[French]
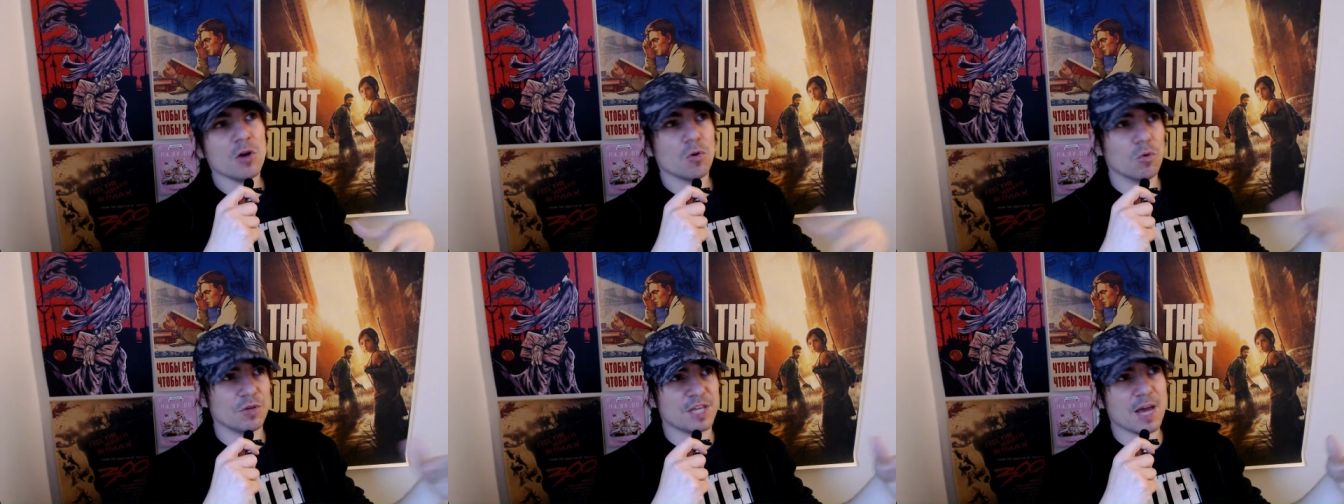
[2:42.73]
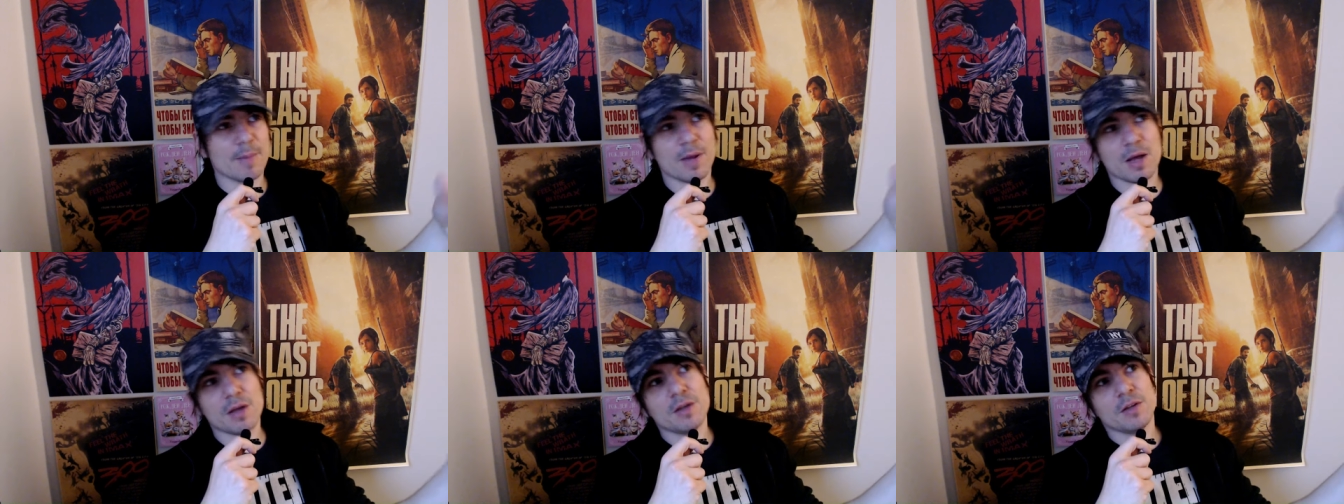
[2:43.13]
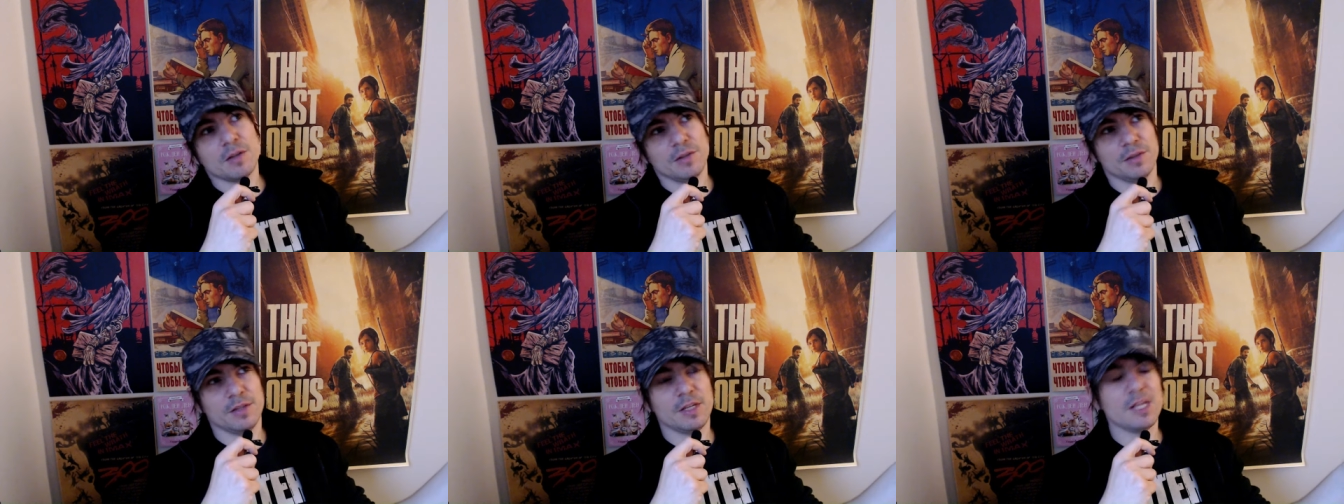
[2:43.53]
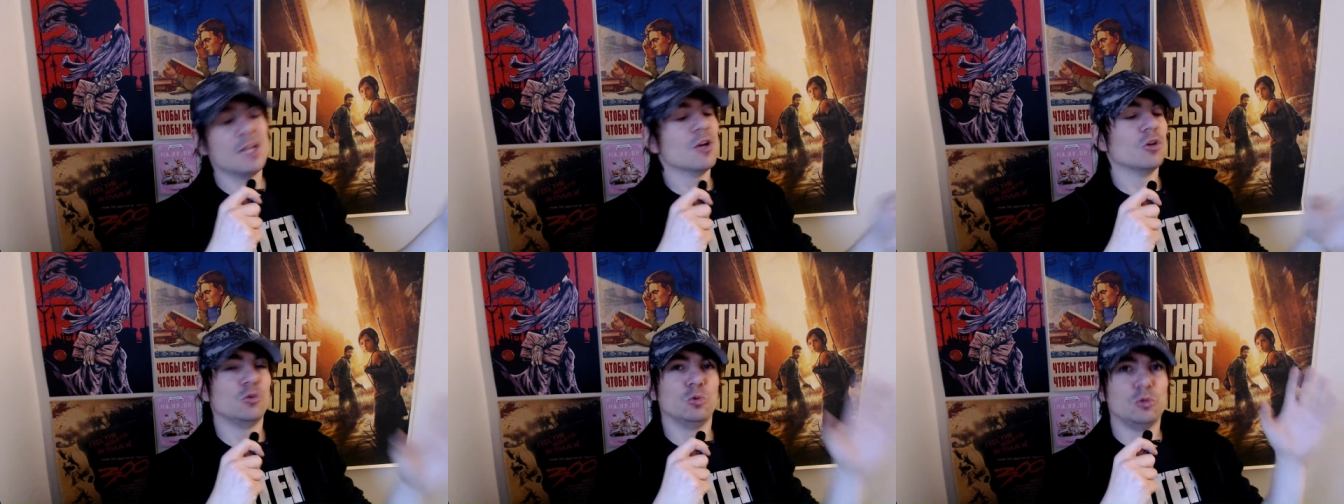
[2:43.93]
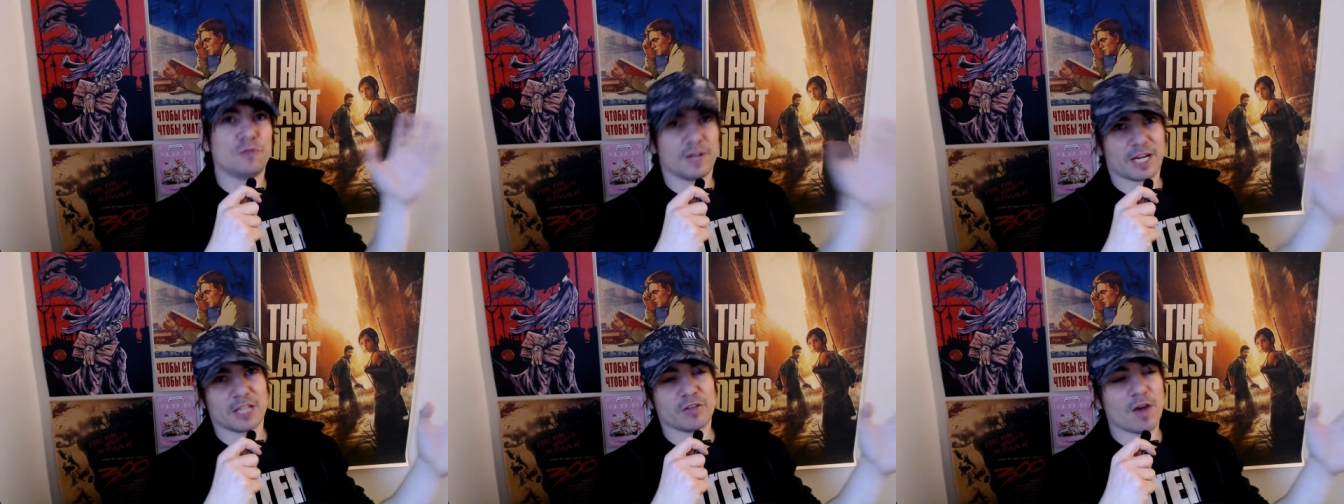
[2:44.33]
aux gamins nés toute
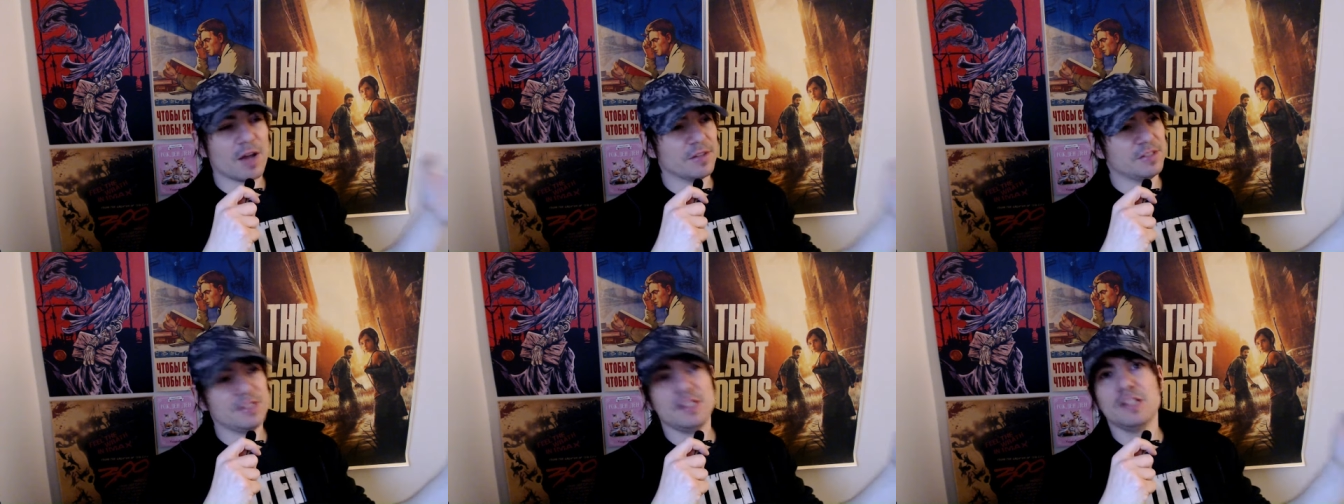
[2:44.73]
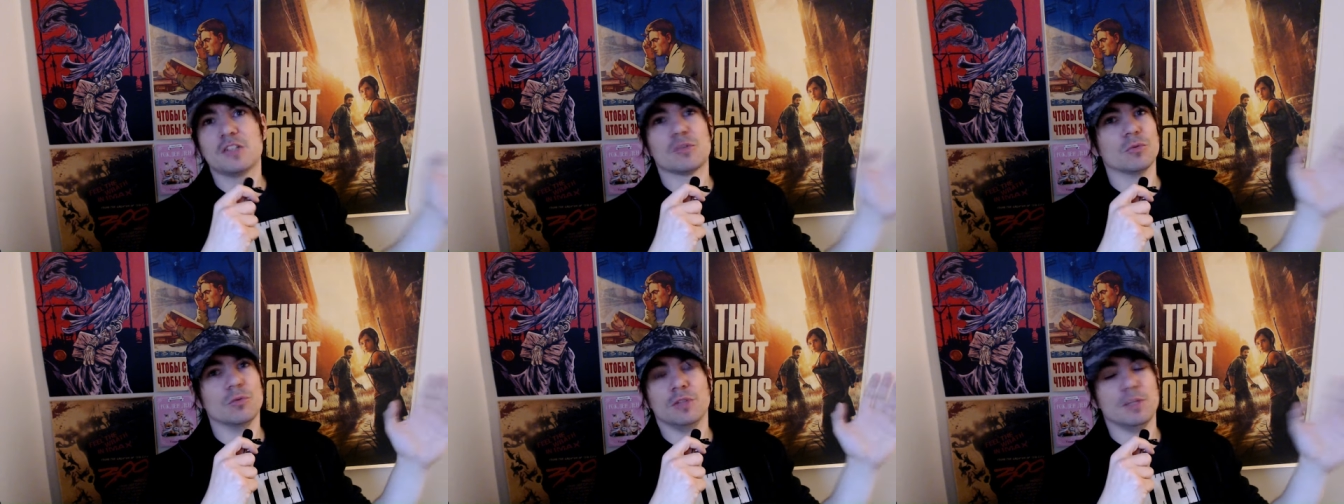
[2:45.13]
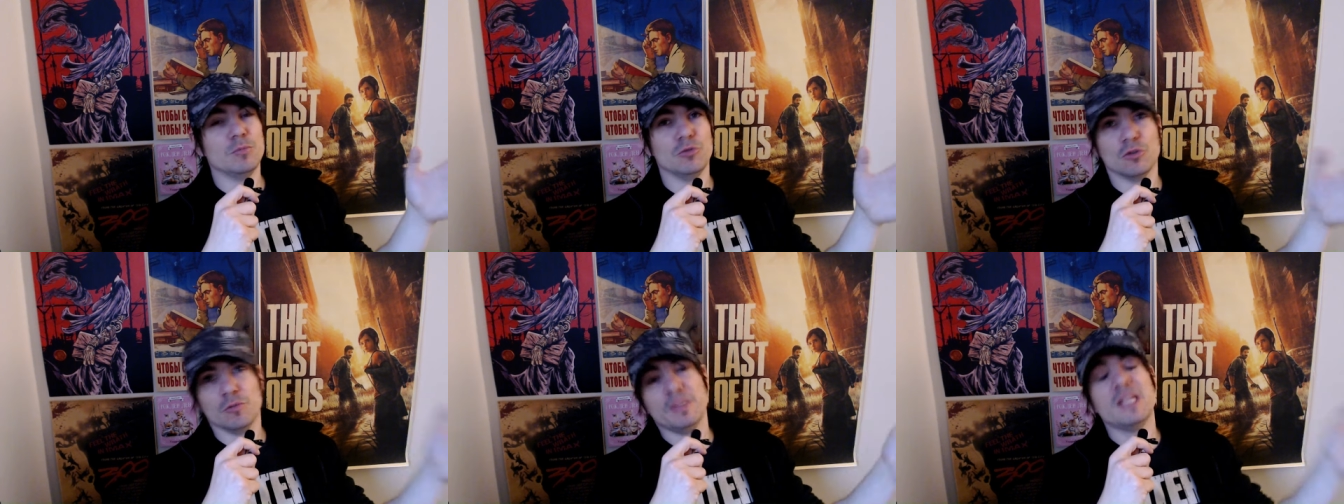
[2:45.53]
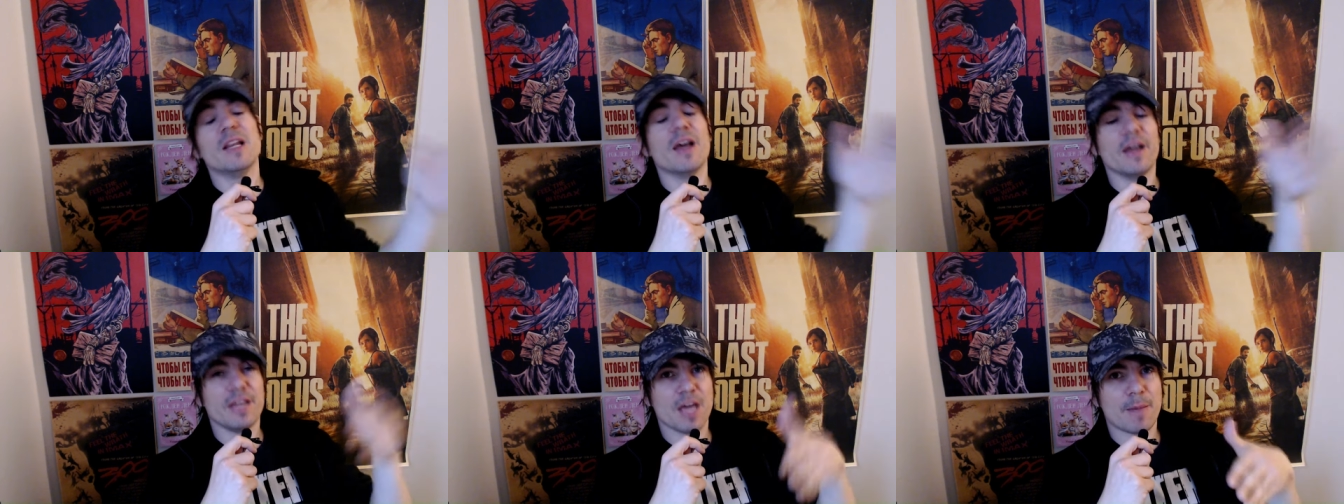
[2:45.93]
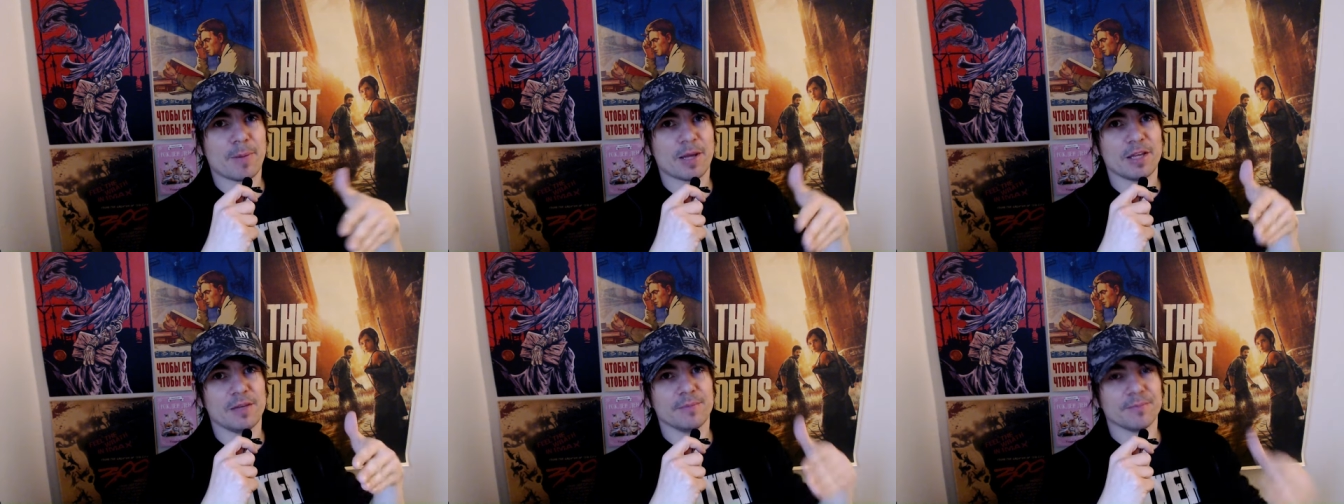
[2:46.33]
fin 90, euh, début 2000 et
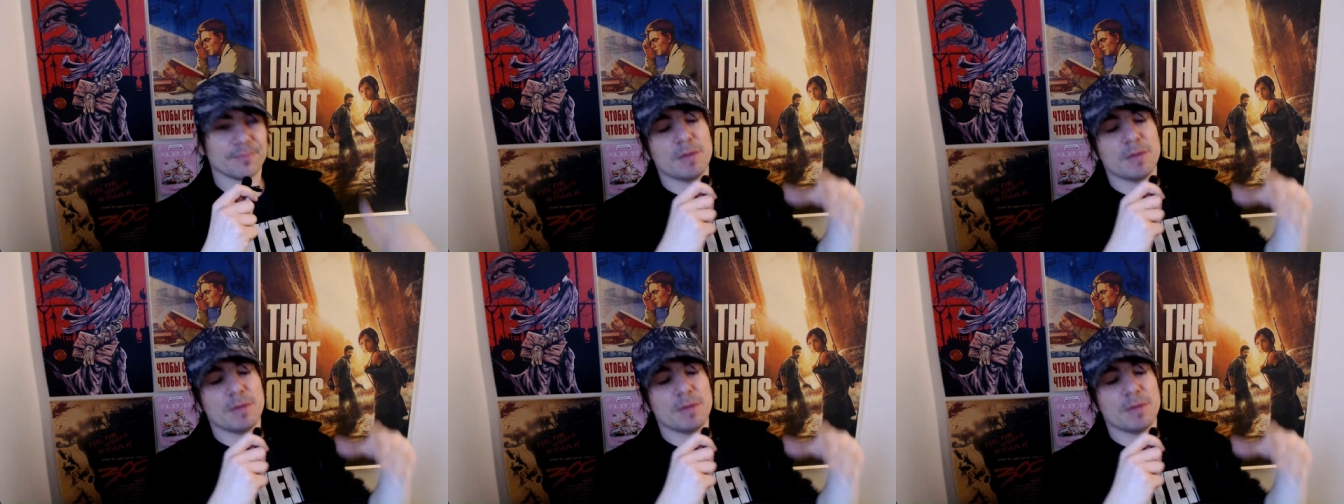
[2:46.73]
après,